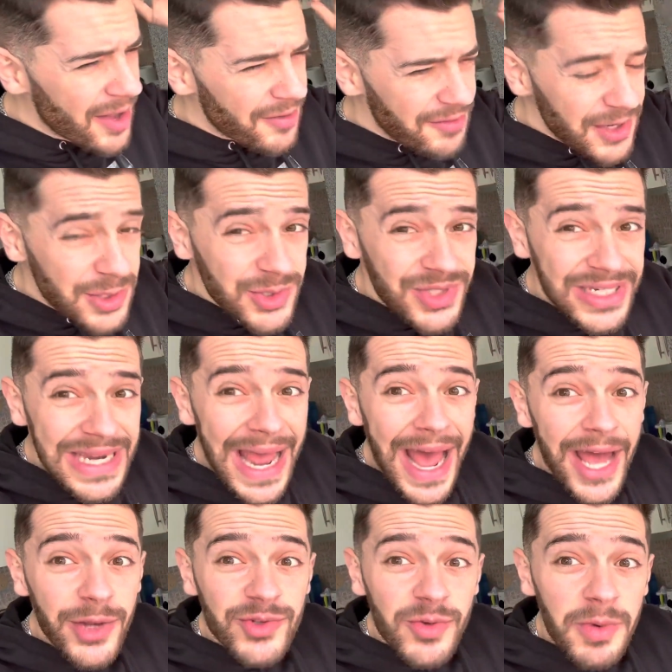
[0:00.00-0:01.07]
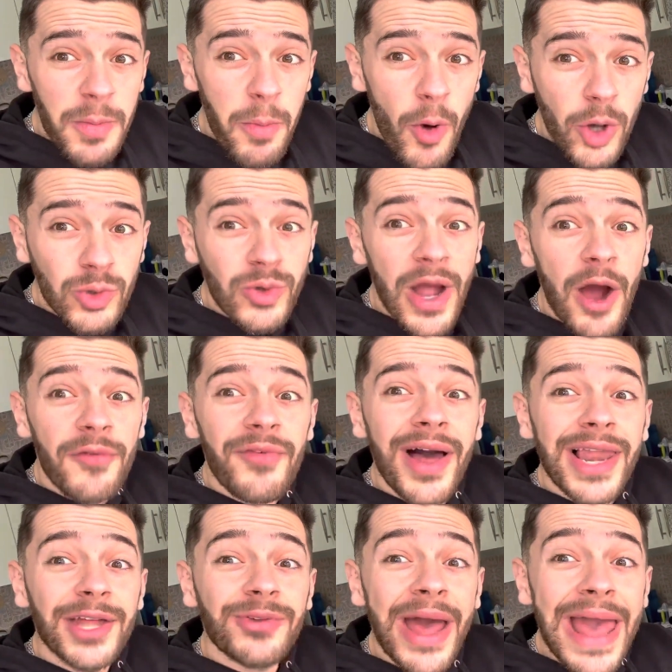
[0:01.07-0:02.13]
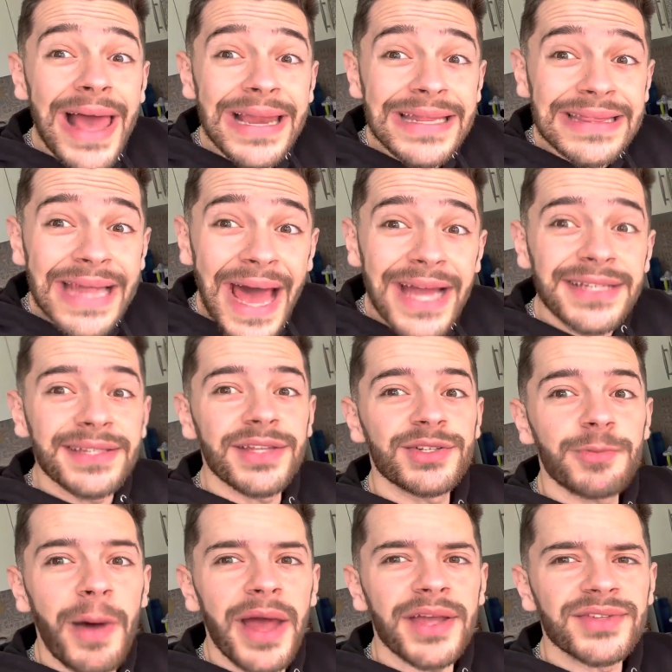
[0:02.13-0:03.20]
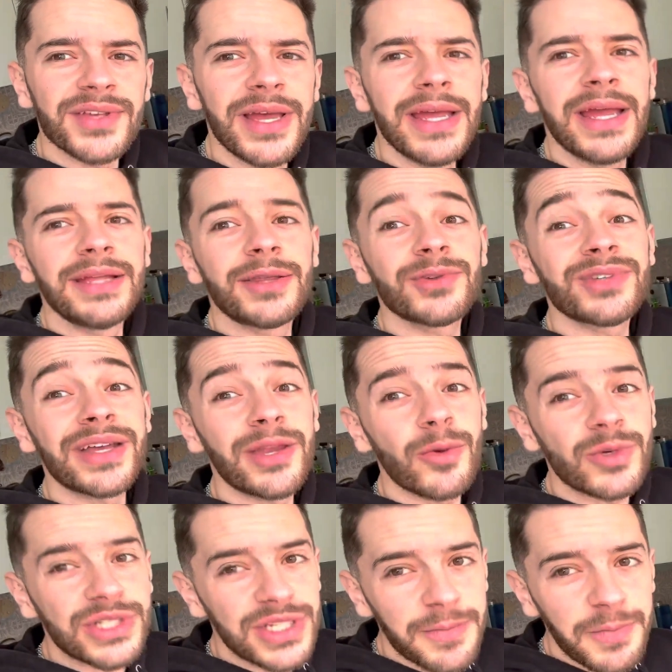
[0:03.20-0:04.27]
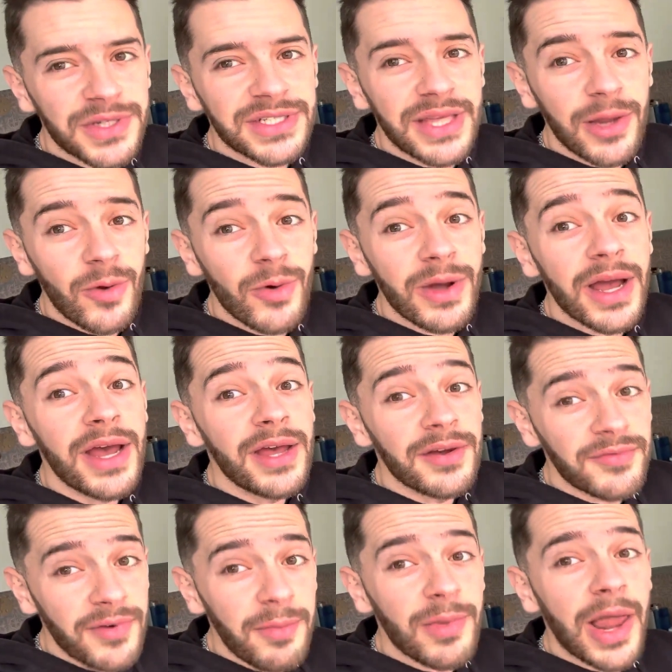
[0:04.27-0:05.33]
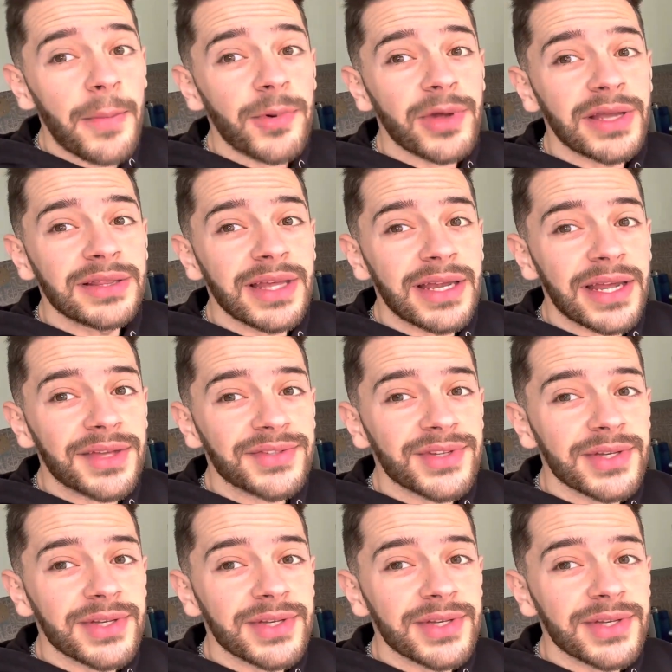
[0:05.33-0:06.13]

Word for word: vídeos diários sobre Portugal falando a realidade desse país. Então sem nenhum tipo de delonga, vamos lá para o que interessa.